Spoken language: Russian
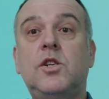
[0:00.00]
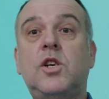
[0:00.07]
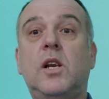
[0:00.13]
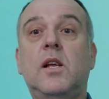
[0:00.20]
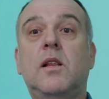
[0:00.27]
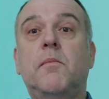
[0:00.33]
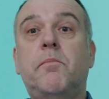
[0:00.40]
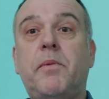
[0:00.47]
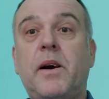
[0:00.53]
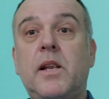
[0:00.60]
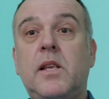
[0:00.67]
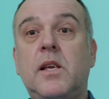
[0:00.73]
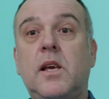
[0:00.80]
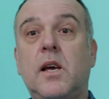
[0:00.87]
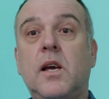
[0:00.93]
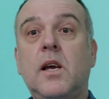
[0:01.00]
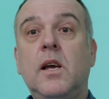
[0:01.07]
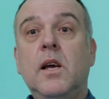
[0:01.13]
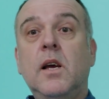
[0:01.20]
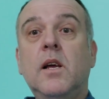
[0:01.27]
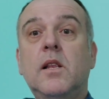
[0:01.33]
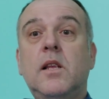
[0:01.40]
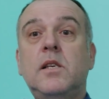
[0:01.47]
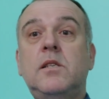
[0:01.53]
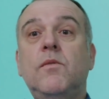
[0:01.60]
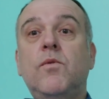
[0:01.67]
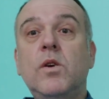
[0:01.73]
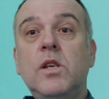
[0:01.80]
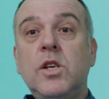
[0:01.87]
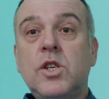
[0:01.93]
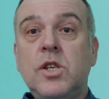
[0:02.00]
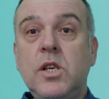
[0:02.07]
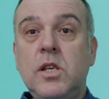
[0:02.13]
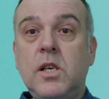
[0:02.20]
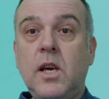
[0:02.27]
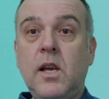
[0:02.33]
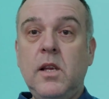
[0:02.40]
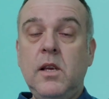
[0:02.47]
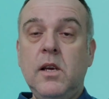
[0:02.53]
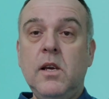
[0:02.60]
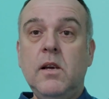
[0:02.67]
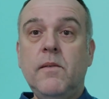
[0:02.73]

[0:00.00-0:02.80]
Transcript: и членом партии, на сегодняшний день